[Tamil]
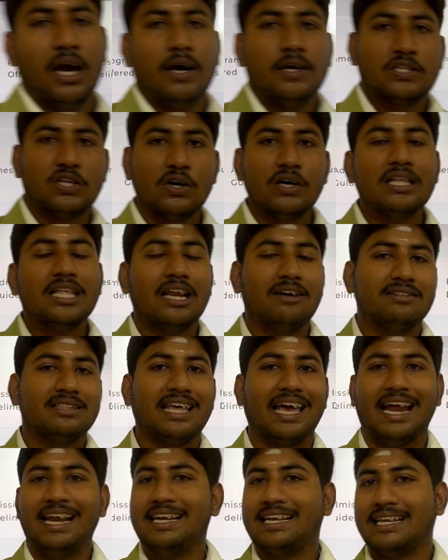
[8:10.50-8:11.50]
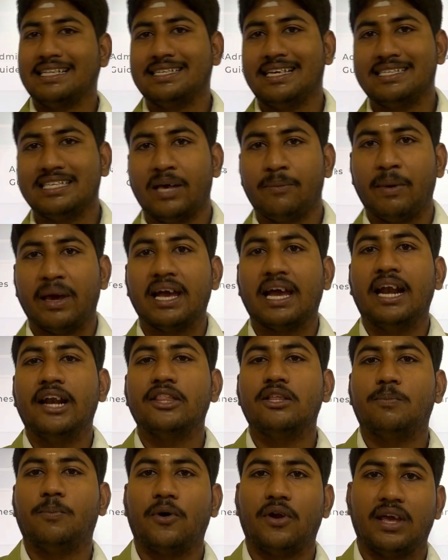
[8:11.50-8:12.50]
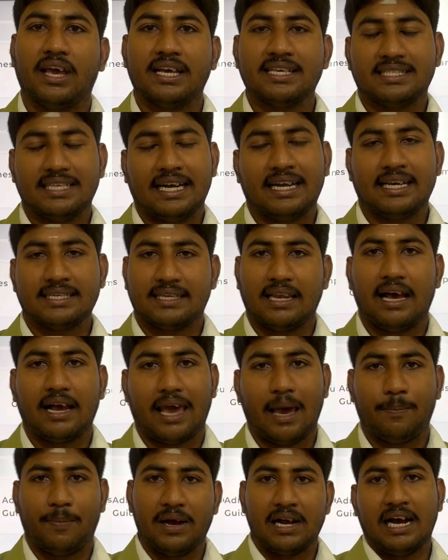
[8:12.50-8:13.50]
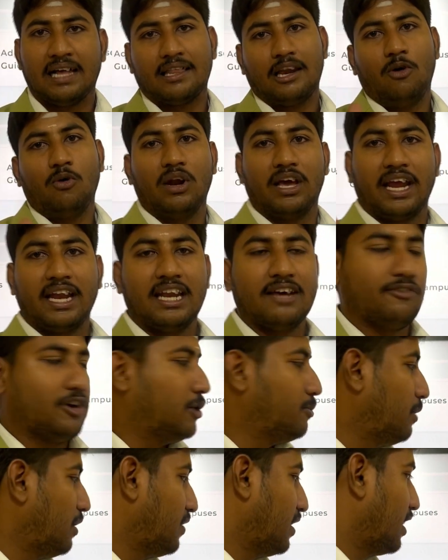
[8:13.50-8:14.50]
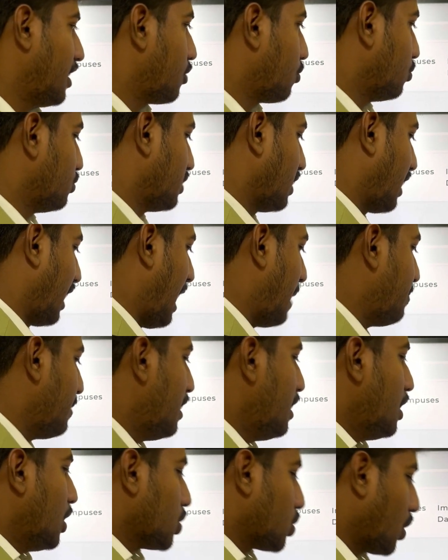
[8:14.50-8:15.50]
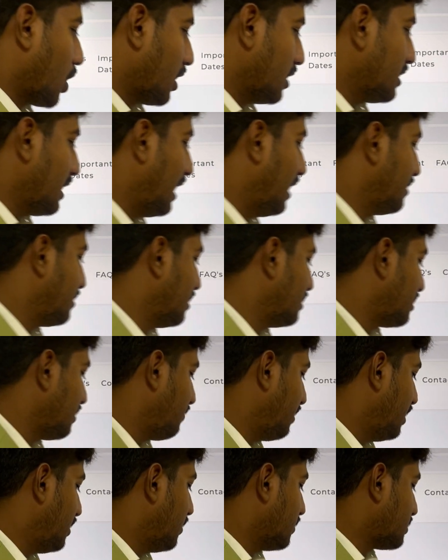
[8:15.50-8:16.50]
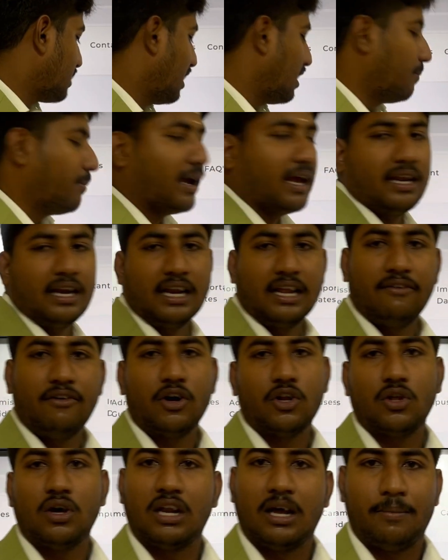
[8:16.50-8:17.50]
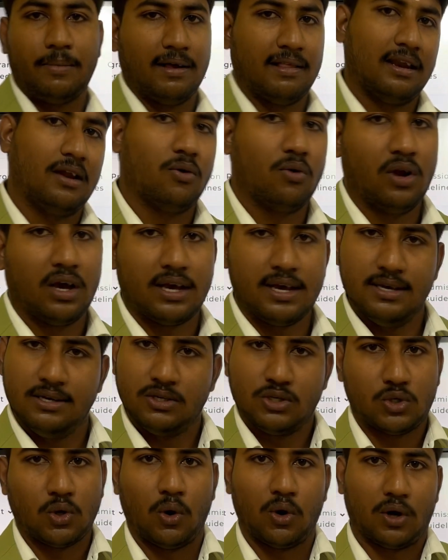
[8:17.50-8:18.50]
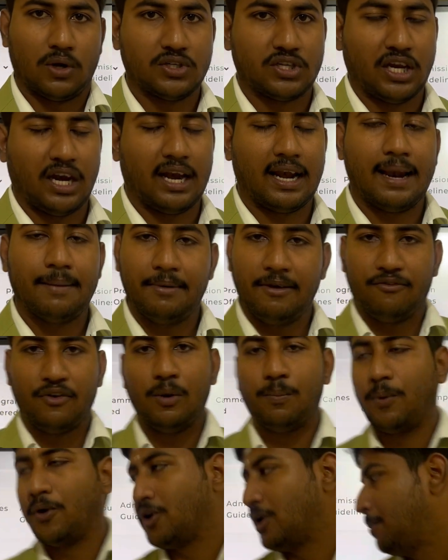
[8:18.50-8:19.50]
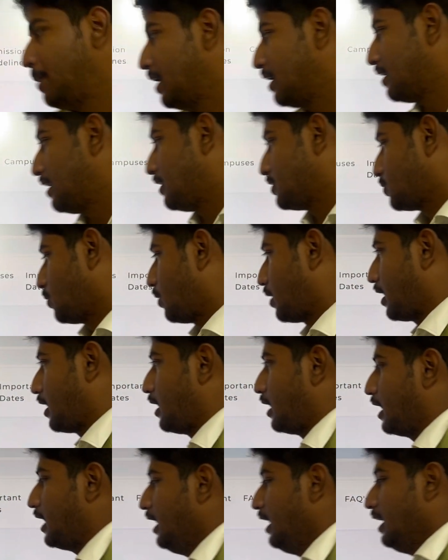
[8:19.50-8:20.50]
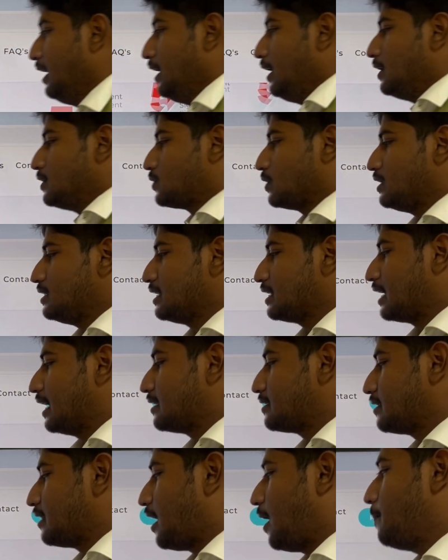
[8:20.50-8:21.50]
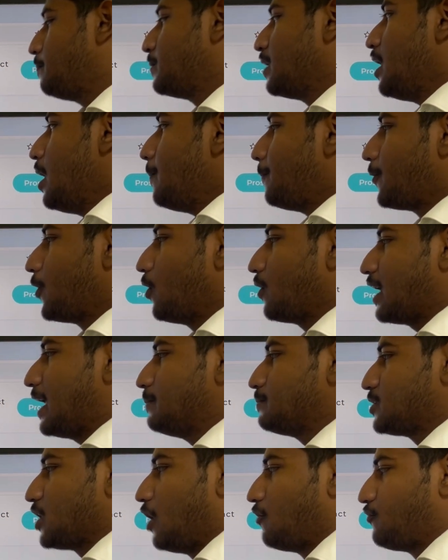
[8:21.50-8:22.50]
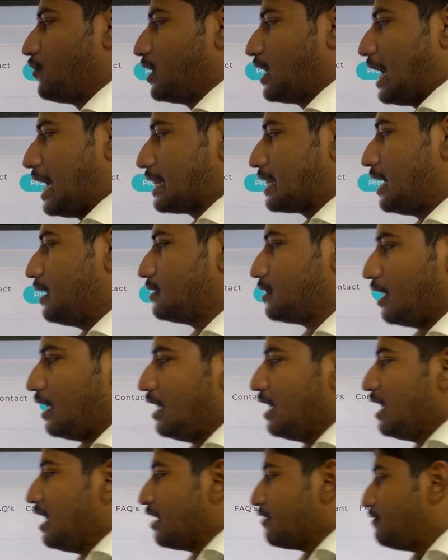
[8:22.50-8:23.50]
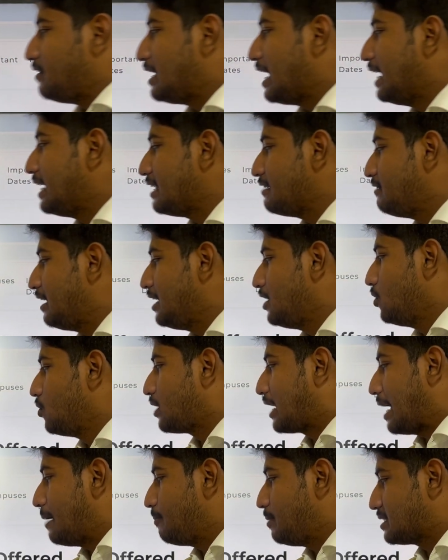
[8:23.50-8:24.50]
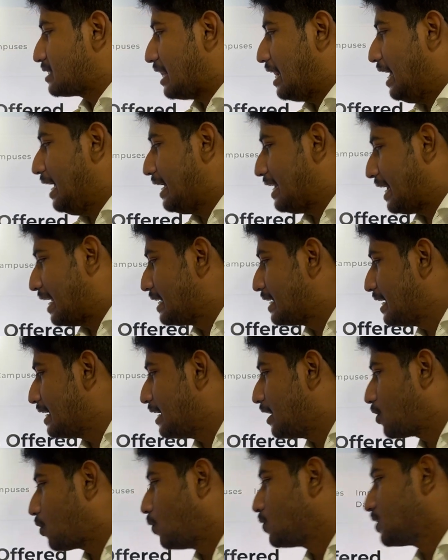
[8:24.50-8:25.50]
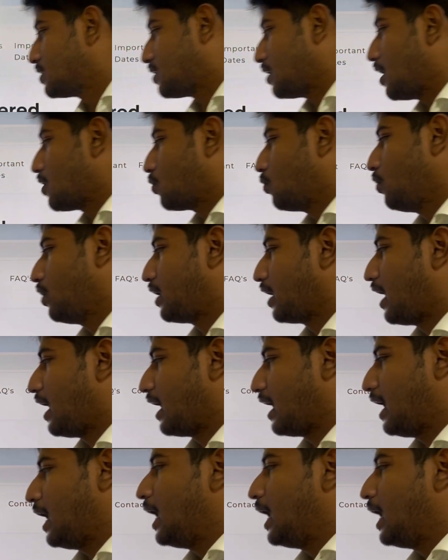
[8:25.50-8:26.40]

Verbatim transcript: ஸோ இதில் வந்து என்ட்ரன்ஸ் எக்ஸாம் எங்கே எழுத போகிறீங்க சென்டர்ஸ் எல்லாம் கேட்பாங்க அதெல்லாம் உங்களுக்கு என்ன வேணுமோ அதை நீங்கள் கொடுத்துக்கலாம் தொடர்ந்து அடுத்தடுத்த வீடியோஸில் நம்ம என்னென்ன வருதோ நம்ம அதெல்லாம் உங்களுக்கு சொல்கிறோம் சரிங்களா எப்படி ஃபில் பண்ணணும் அப்படிங்கிறதெல்லாம் சொல்கிறேன் நான் ஸோ இதுக்கு அடுத்ததாக ப்ரோக்ராம்ஸ் ஆஃபர்ட் அதாவது விஐடி வெள்ளூர் கேம்பஸில் என்னென்ன கோர்சஸ் எல்லாம் கொடுக்குறாங்க